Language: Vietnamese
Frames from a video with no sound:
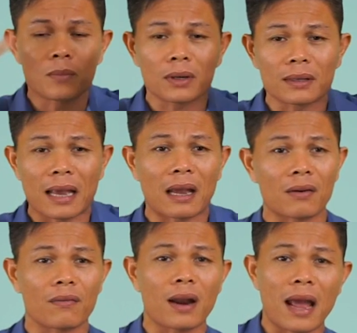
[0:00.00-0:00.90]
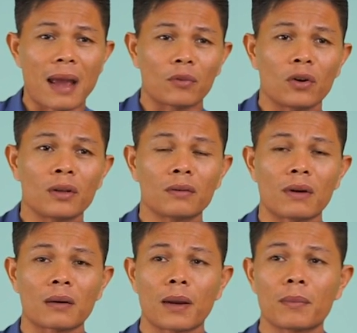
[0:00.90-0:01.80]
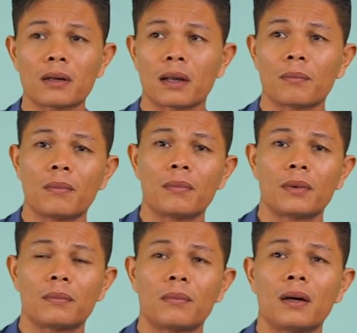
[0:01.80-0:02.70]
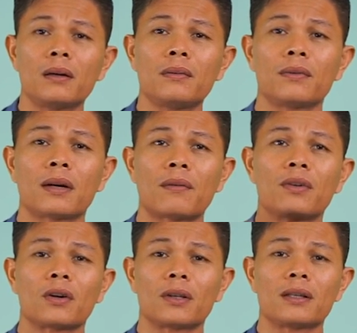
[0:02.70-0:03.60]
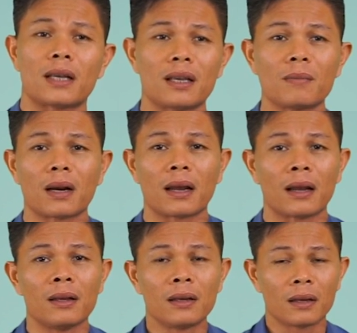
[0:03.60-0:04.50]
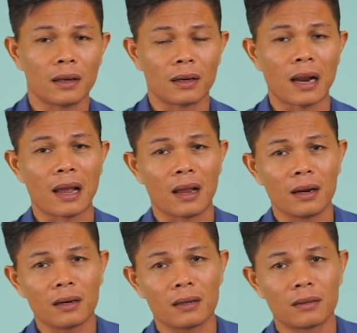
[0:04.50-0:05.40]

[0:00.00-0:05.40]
một căn nhà và làm thôi và các bạn biết là ờ, mới vừa năm vừa rồi chia sẻ với mình là à, đã